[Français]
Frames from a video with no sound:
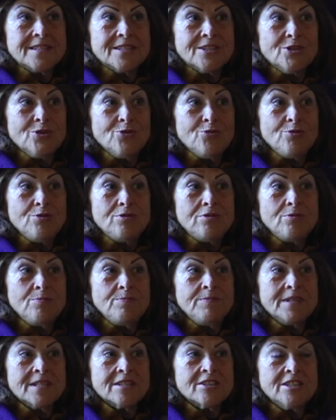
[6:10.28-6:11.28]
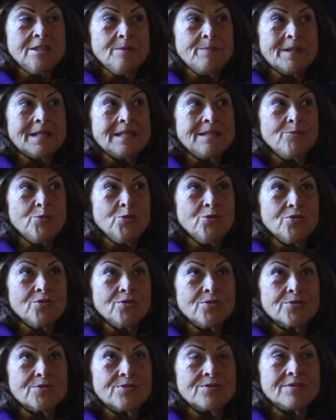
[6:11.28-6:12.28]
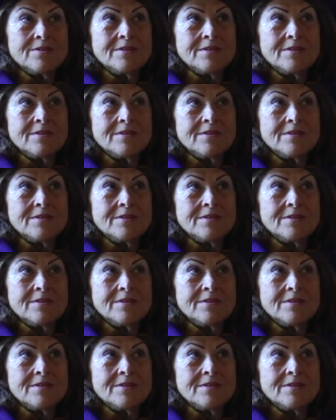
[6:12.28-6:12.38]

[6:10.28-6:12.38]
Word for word: Je suis submergée par l'émotion.